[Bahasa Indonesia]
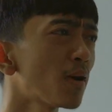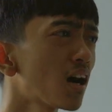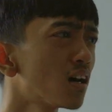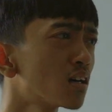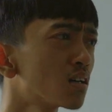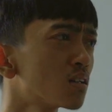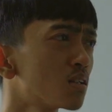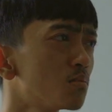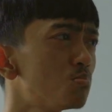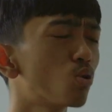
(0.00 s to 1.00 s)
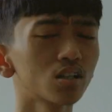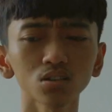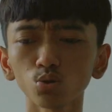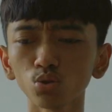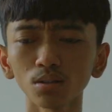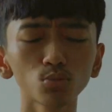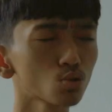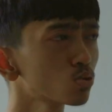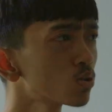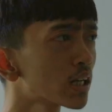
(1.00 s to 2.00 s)
Pak? Bukannya turun
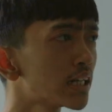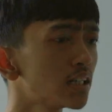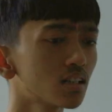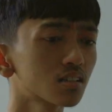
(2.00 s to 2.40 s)
temurun tuh dari